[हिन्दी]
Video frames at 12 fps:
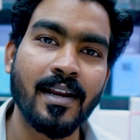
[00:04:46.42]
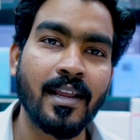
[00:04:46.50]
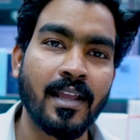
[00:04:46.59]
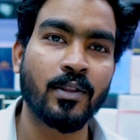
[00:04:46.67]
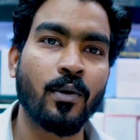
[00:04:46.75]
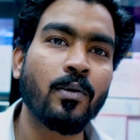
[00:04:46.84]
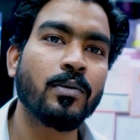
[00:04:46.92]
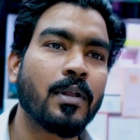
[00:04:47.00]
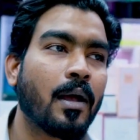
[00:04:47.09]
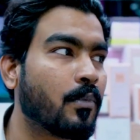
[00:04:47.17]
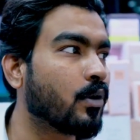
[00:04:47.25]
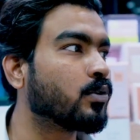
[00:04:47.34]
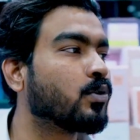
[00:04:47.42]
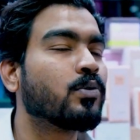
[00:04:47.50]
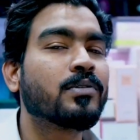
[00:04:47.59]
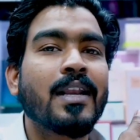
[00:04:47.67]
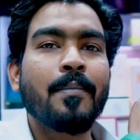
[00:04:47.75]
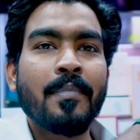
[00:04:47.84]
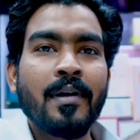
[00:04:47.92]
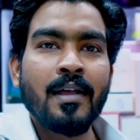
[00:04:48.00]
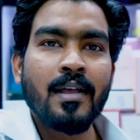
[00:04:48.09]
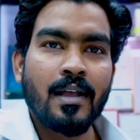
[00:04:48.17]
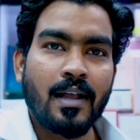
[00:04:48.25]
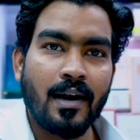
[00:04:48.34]
नहीं है तो हम लोग दूसरा
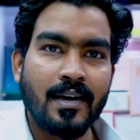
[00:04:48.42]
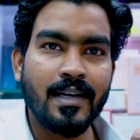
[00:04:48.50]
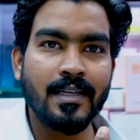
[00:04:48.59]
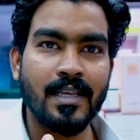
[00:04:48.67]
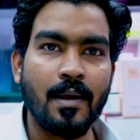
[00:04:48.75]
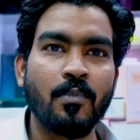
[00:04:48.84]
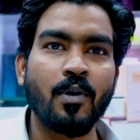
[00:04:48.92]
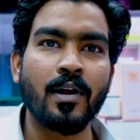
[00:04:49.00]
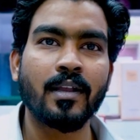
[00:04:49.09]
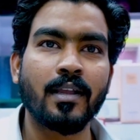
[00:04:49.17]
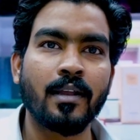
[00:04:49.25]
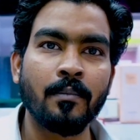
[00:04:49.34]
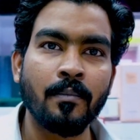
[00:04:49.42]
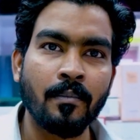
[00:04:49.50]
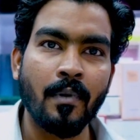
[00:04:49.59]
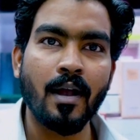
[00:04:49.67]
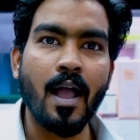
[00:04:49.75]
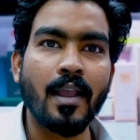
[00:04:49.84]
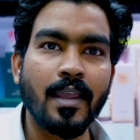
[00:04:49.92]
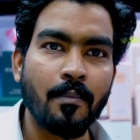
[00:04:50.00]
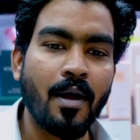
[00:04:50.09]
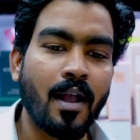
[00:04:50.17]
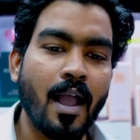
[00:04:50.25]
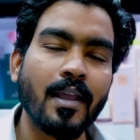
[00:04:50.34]
कंट्री से हम लोग मंगा की
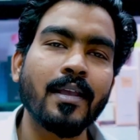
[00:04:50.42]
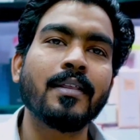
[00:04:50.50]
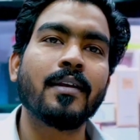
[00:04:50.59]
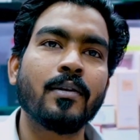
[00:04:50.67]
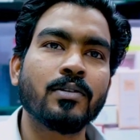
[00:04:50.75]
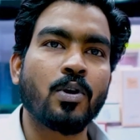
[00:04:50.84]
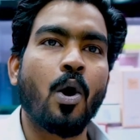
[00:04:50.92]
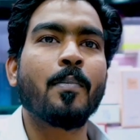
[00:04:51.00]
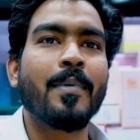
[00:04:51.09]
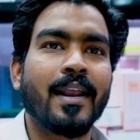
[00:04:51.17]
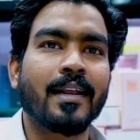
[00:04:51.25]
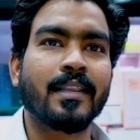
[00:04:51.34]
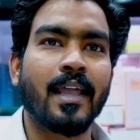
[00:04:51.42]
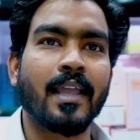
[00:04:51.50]
मंगा की इधर स्टॉक में रखता